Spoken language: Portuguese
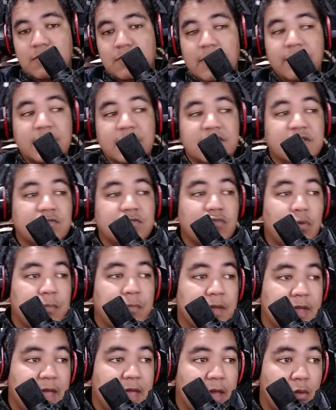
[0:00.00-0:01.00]
vá ver se o
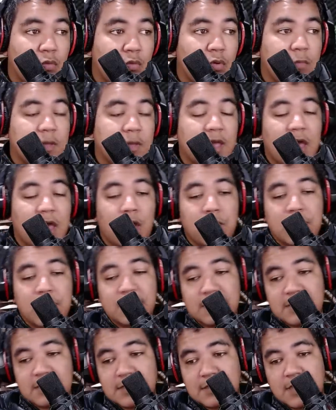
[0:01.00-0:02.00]
homem é um homem
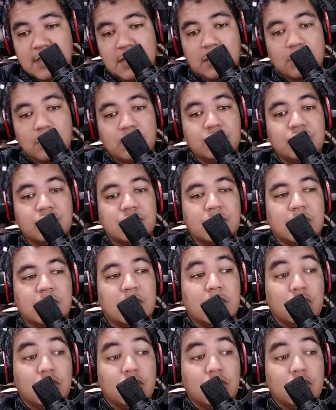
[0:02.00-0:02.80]
realmente de Deus.